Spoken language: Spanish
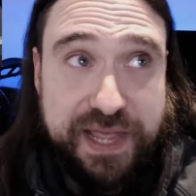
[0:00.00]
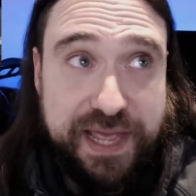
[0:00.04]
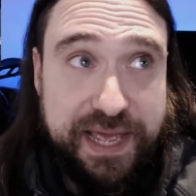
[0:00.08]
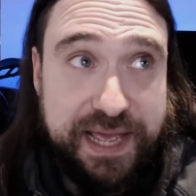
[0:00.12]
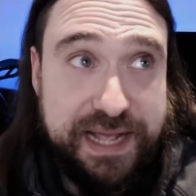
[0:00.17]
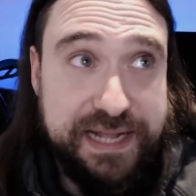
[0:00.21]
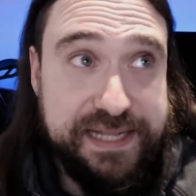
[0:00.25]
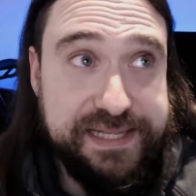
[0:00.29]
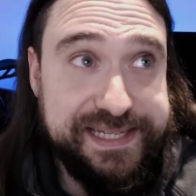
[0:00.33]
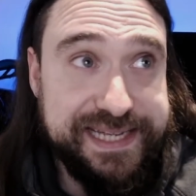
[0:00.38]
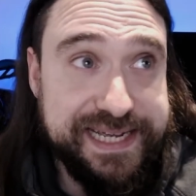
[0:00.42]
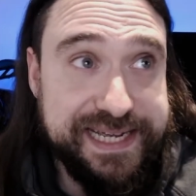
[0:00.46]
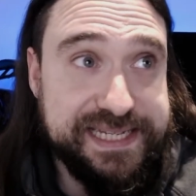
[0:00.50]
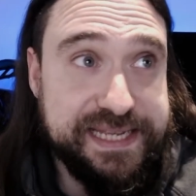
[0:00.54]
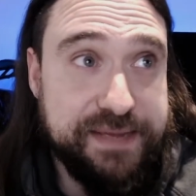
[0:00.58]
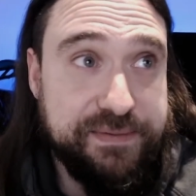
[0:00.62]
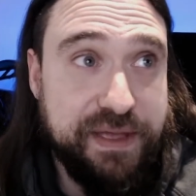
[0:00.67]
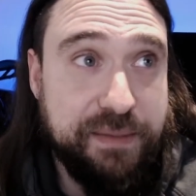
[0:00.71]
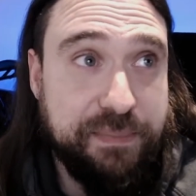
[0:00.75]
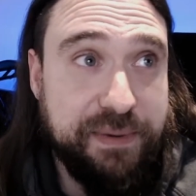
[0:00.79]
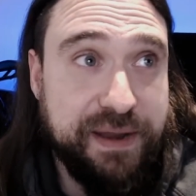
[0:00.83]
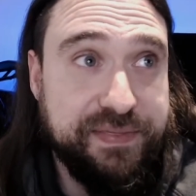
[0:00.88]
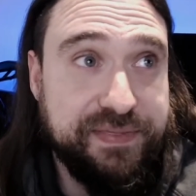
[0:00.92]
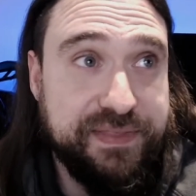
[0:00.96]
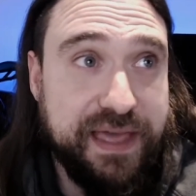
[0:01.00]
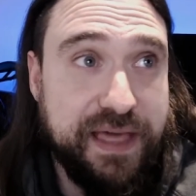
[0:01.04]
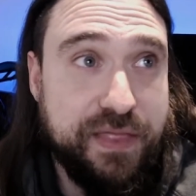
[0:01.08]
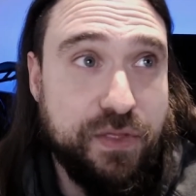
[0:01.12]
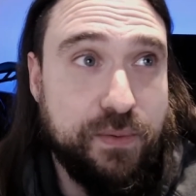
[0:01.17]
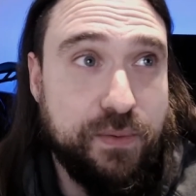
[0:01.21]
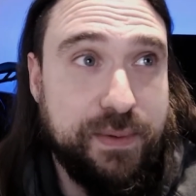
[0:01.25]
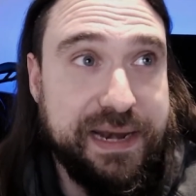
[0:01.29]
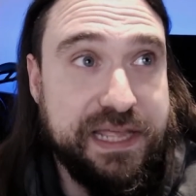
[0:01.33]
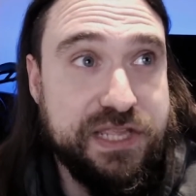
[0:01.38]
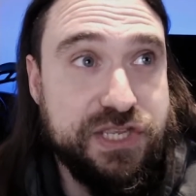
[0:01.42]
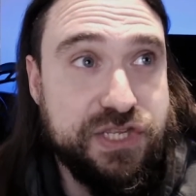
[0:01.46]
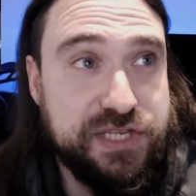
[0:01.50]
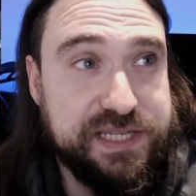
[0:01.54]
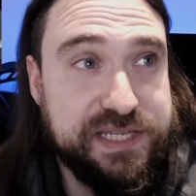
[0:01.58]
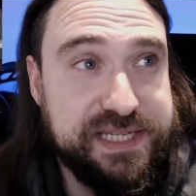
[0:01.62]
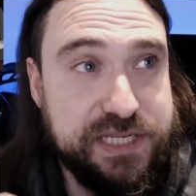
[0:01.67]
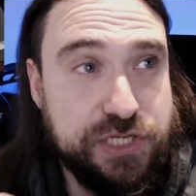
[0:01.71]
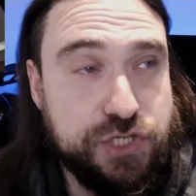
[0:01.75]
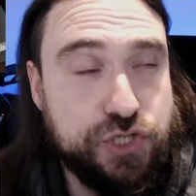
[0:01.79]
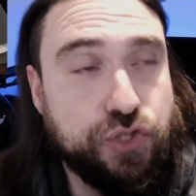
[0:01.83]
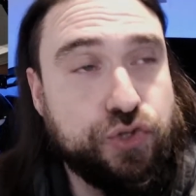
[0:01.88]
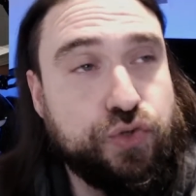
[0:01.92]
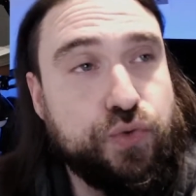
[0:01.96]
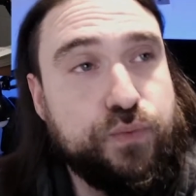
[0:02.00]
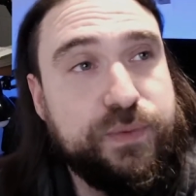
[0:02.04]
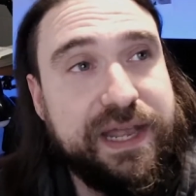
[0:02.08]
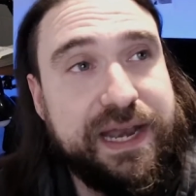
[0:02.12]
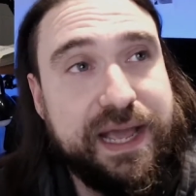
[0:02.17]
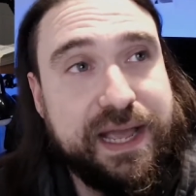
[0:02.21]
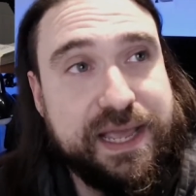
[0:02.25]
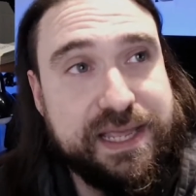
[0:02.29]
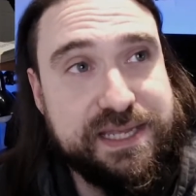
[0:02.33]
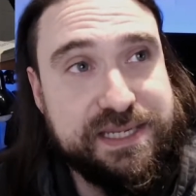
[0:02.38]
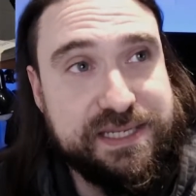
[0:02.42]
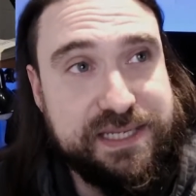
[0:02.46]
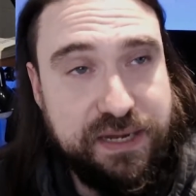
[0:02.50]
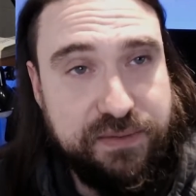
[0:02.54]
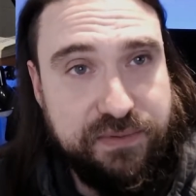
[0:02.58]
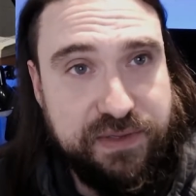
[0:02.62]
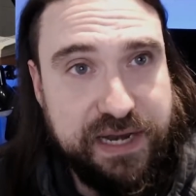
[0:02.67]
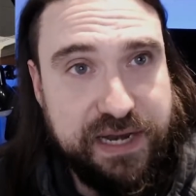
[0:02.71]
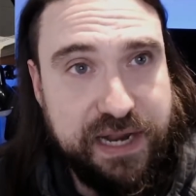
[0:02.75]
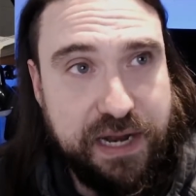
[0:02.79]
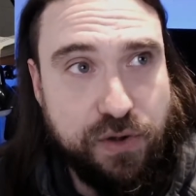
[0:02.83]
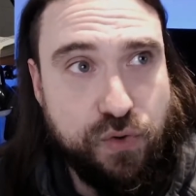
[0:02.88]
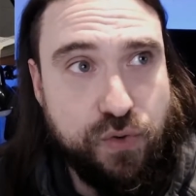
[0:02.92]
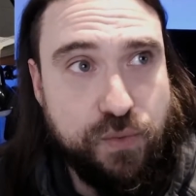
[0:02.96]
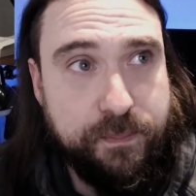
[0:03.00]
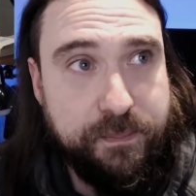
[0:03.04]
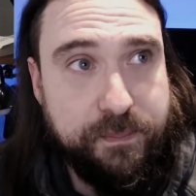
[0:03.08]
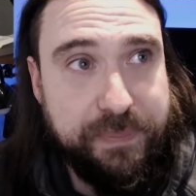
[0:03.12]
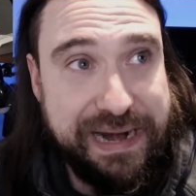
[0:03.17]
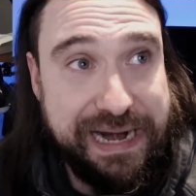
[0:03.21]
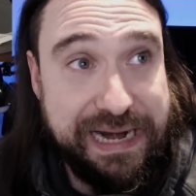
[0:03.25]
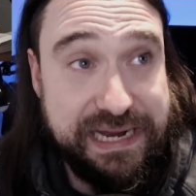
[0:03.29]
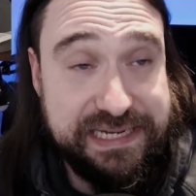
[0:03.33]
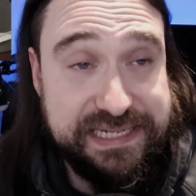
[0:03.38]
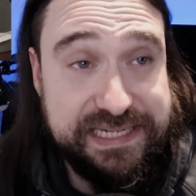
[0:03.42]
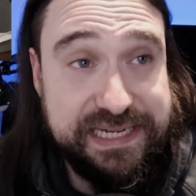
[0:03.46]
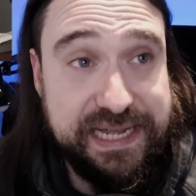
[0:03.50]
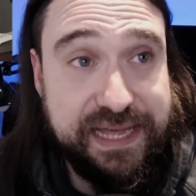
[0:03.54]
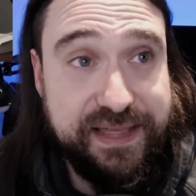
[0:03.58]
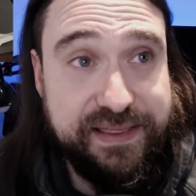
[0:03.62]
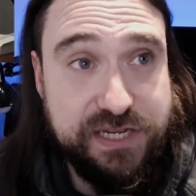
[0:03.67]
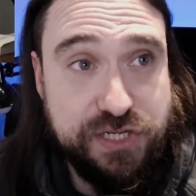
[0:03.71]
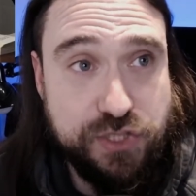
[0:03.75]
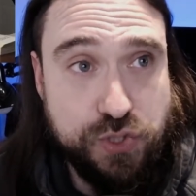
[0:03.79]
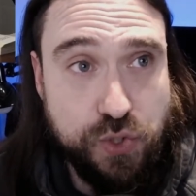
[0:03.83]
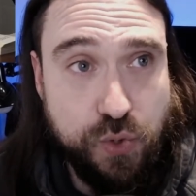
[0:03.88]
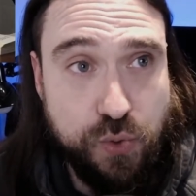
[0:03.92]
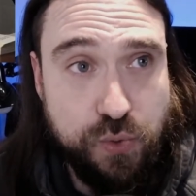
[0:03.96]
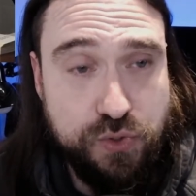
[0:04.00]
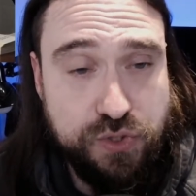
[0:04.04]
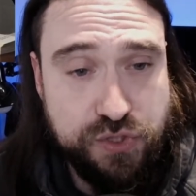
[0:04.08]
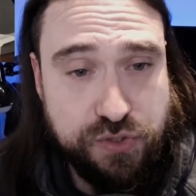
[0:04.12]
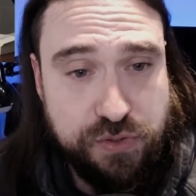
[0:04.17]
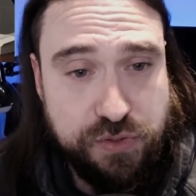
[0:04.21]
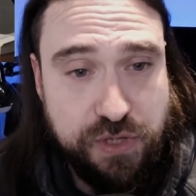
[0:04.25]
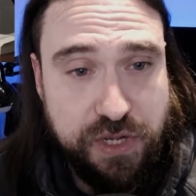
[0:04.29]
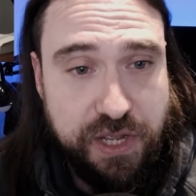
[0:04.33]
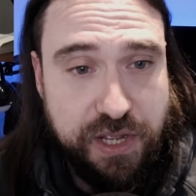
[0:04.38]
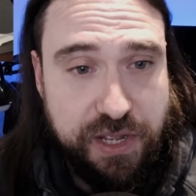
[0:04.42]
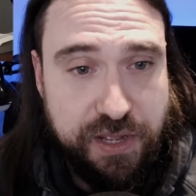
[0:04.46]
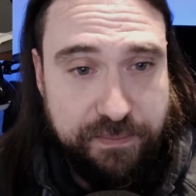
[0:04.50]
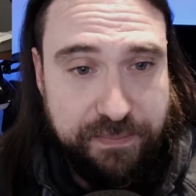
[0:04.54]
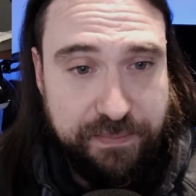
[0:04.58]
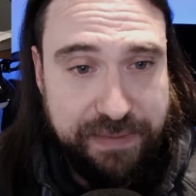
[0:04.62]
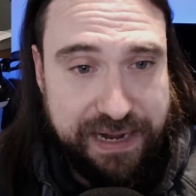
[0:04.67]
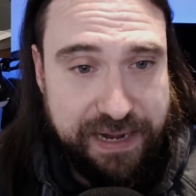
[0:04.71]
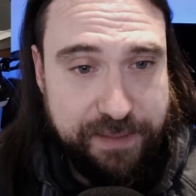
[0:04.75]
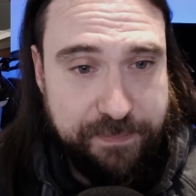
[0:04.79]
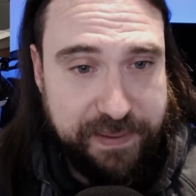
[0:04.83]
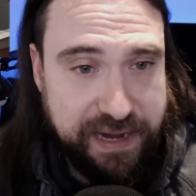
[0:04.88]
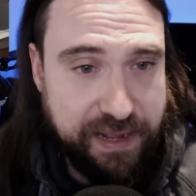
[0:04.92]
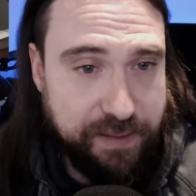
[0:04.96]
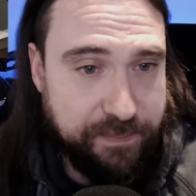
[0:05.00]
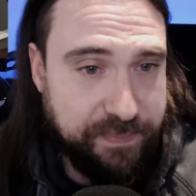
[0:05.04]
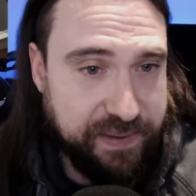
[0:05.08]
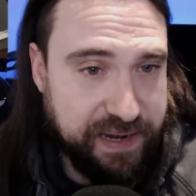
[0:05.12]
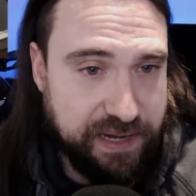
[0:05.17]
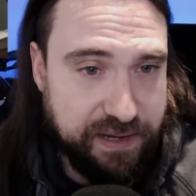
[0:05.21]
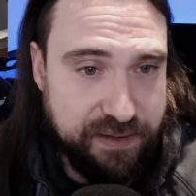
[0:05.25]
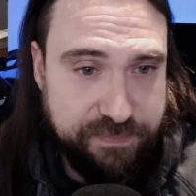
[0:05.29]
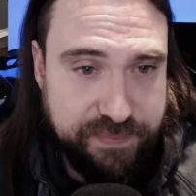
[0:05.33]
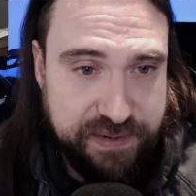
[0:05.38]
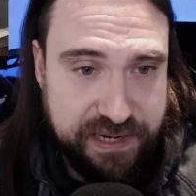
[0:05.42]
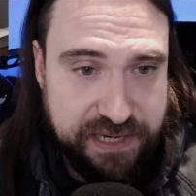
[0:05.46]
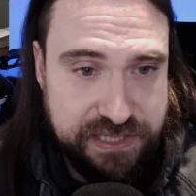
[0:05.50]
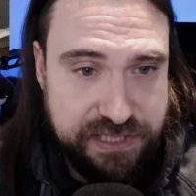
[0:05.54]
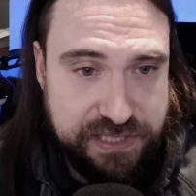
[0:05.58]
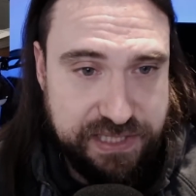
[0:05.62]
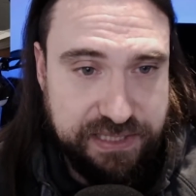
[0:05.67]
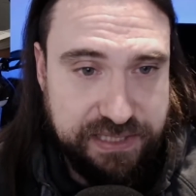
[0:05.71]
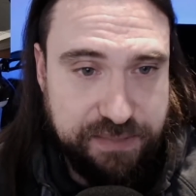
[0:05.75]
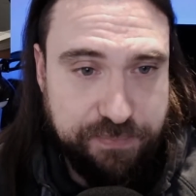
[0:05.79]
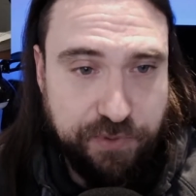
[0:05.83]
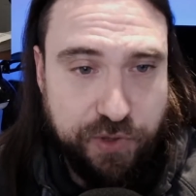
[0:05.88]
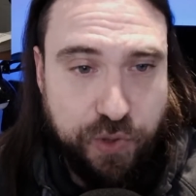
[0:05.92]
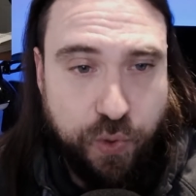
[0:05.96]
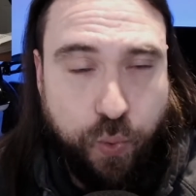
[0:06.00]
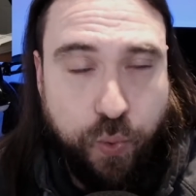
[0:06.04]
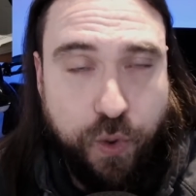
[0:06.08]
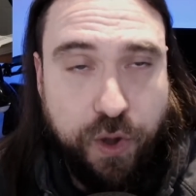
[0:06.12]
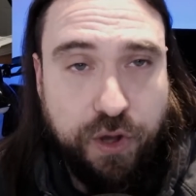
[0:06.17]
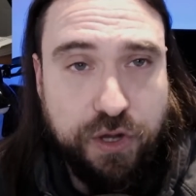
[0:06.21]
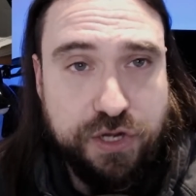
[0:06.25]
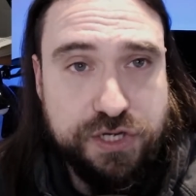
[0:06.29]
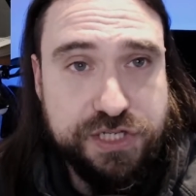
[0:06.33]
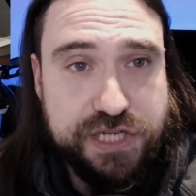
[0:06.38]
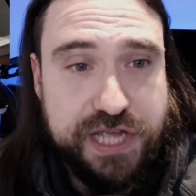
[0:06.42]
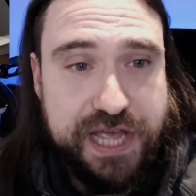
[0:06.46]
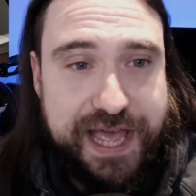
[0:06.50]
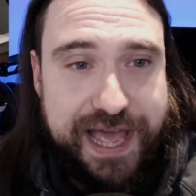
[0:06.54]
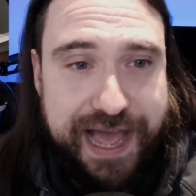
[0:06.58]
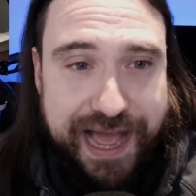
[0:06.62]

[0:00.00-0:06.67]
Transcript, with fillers: Él ya se había planteado, vale, si yo tuviera que escribir algo para la saga de Souls, ¿vale? Para, para, para, este tipo de juegos.